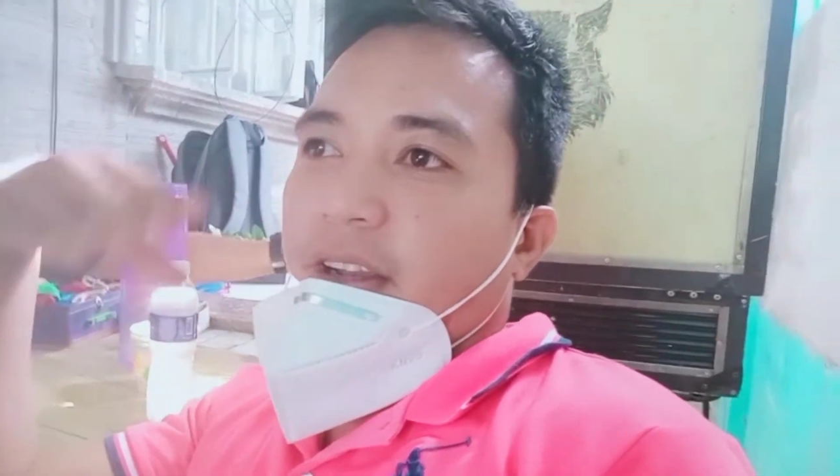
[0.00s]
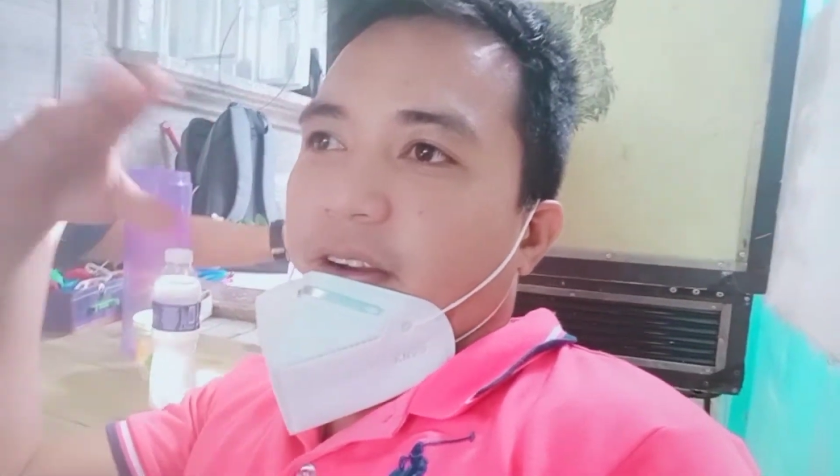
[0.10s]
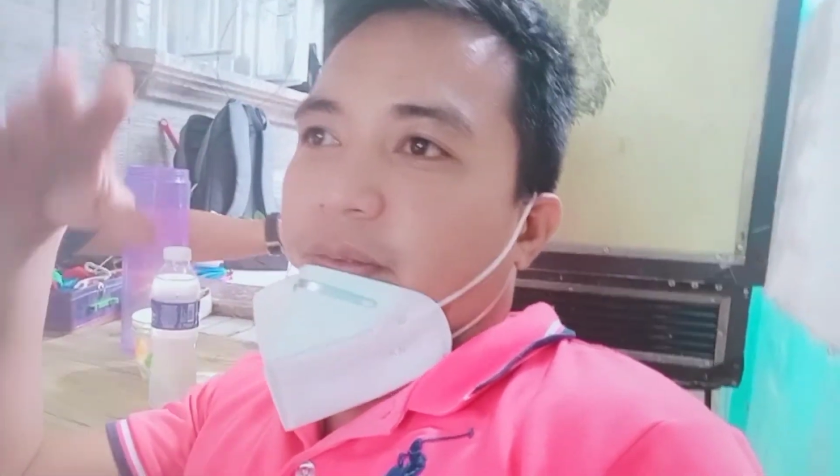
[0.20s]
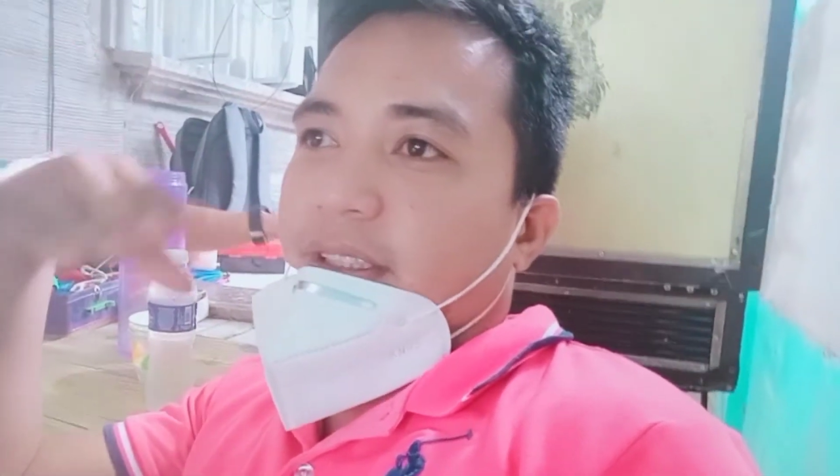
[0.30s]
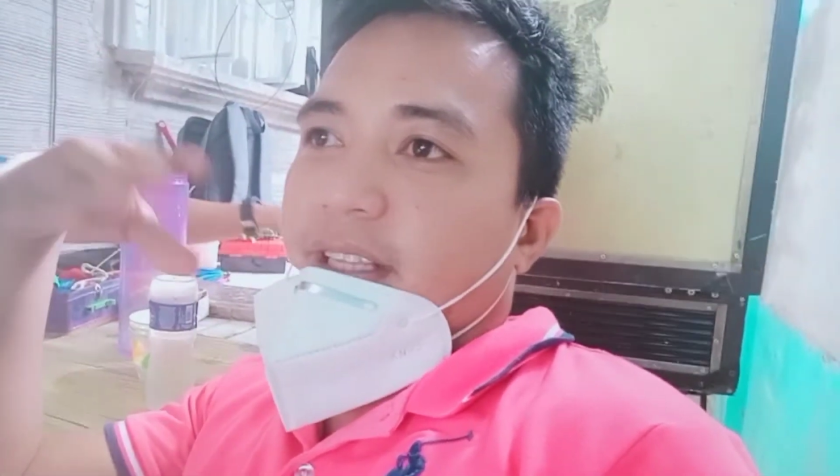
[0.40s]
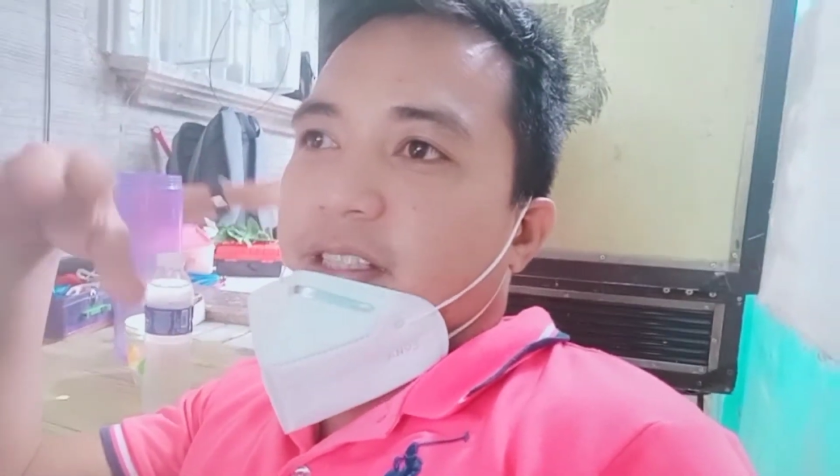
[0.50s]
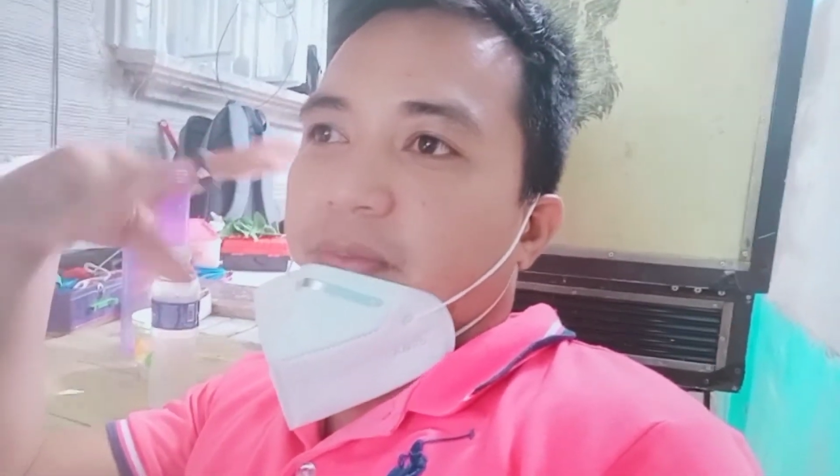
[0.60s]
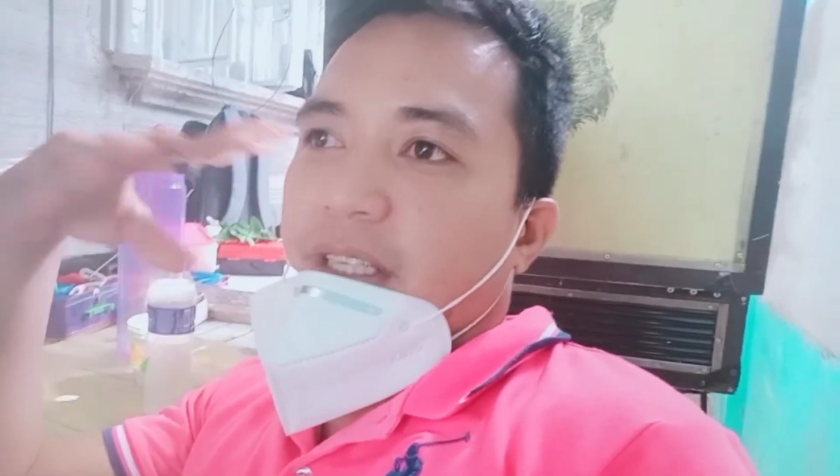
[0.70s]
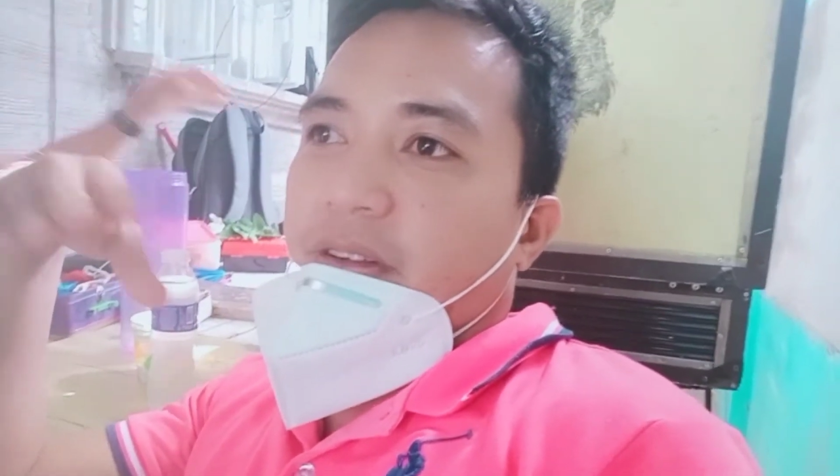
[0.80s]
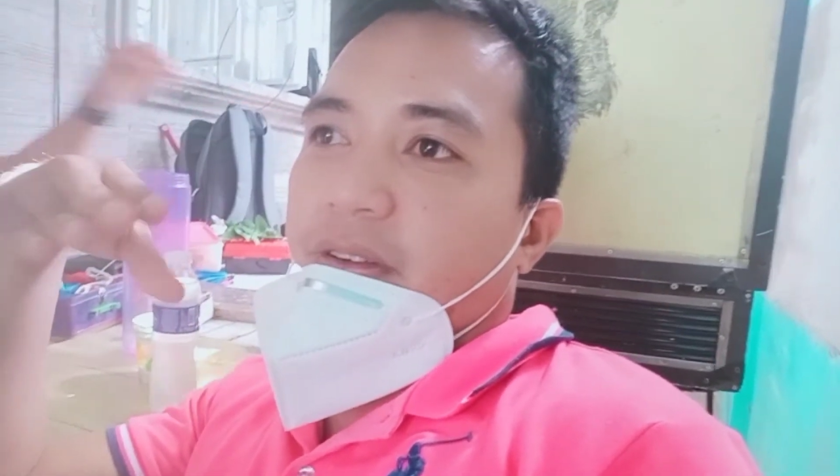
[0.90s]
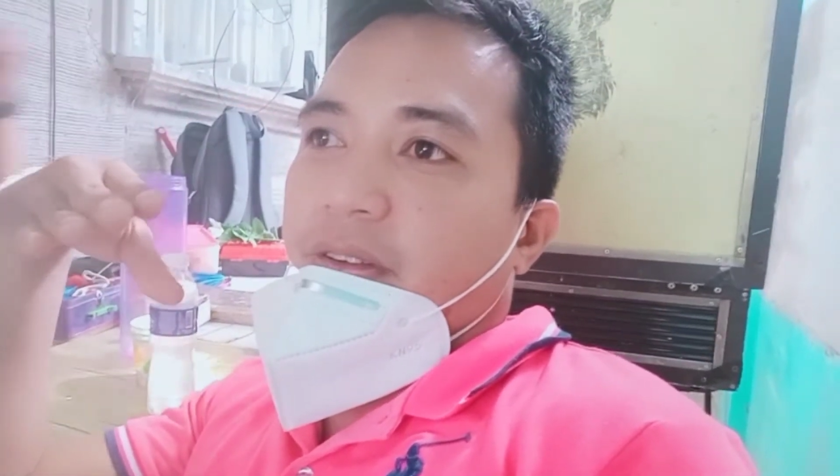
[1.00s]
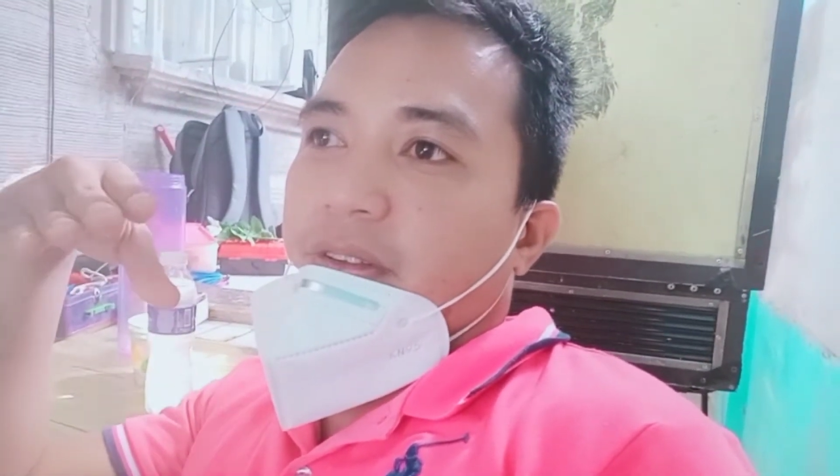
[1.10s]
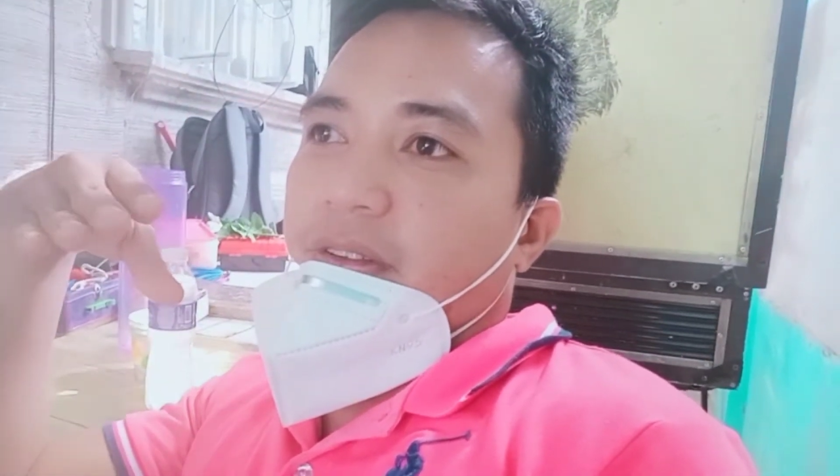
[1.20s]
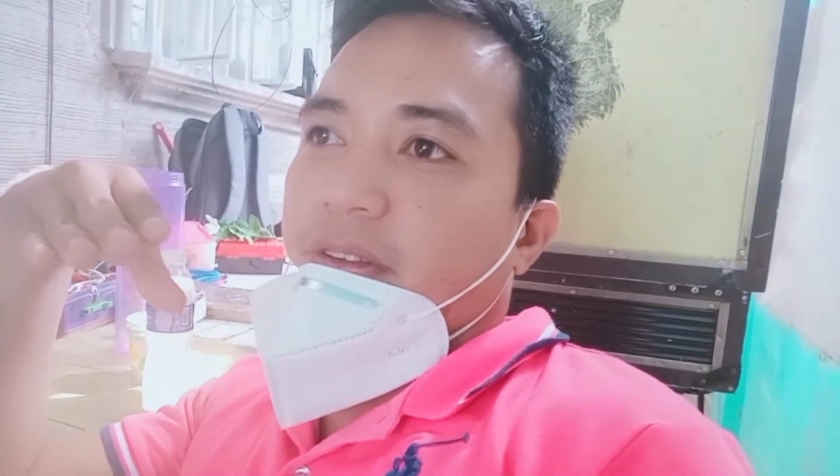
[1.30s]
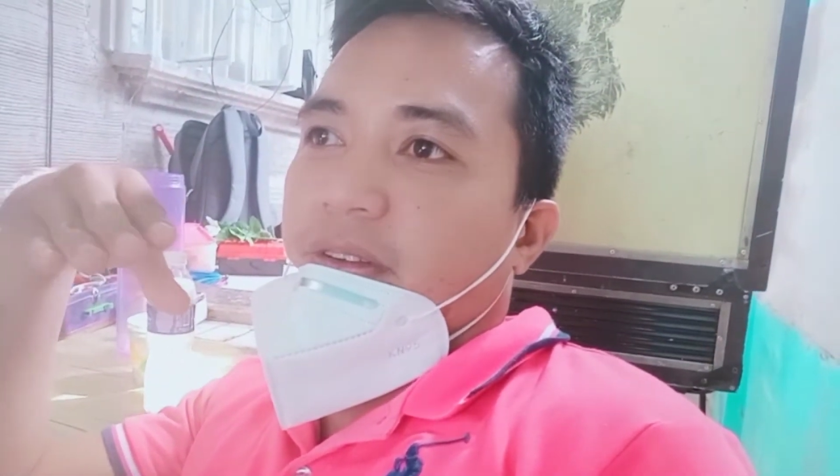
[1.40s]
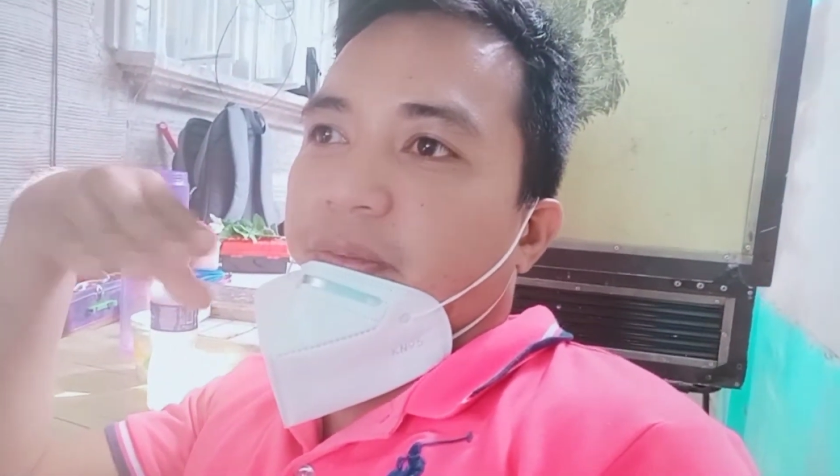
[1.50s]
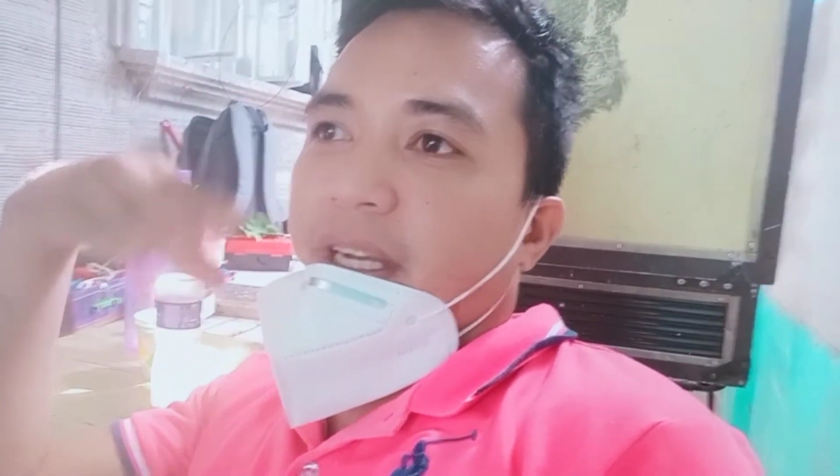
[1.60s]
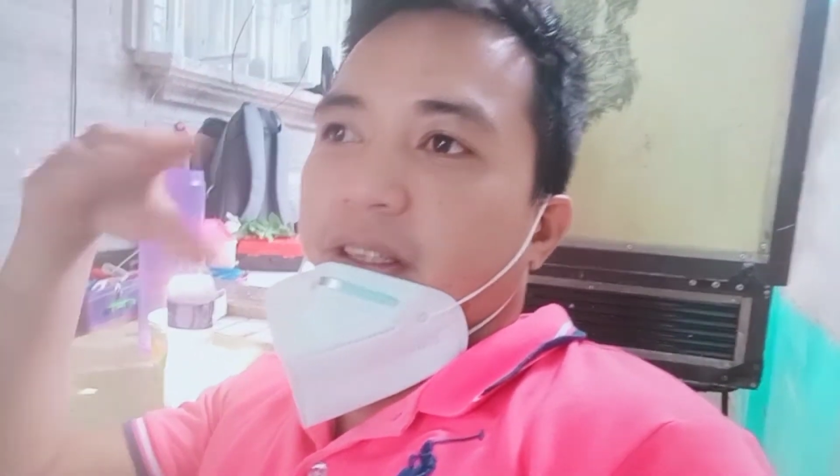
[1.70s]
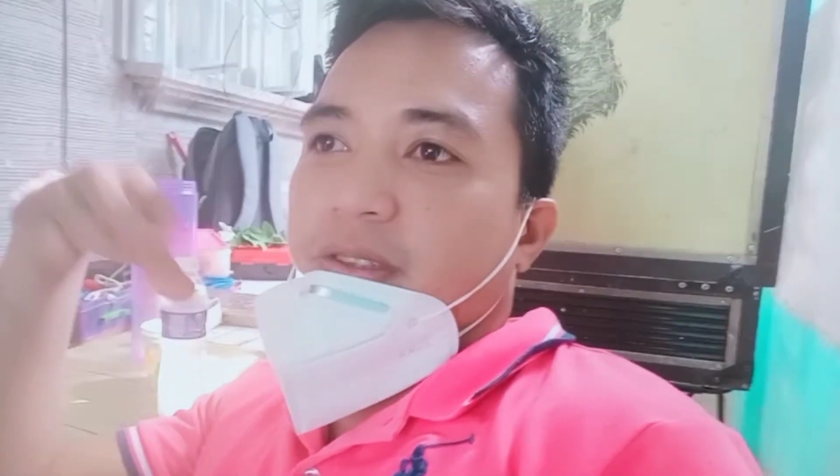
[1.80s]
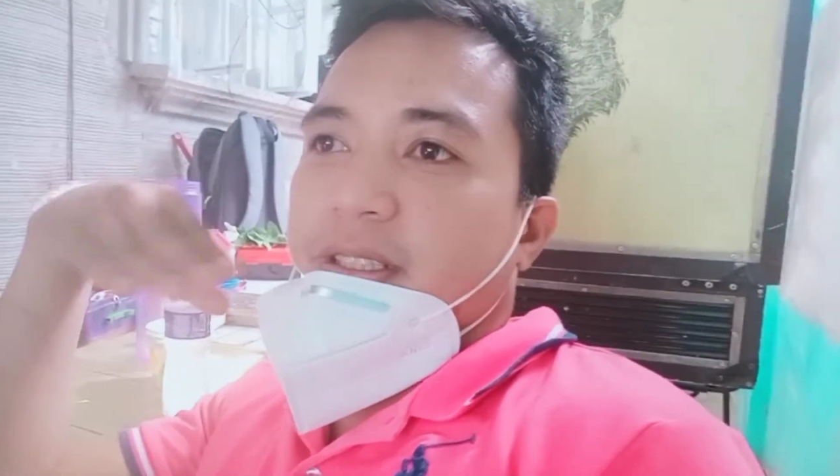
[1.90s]
kumataas ba yung
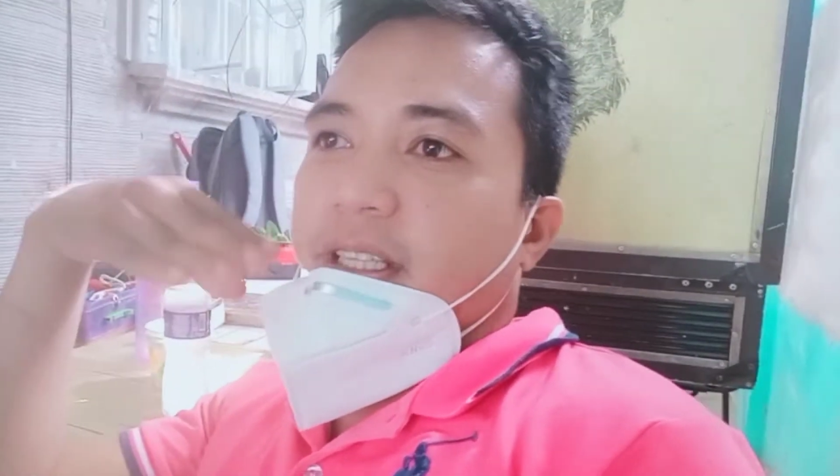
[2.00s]
virus.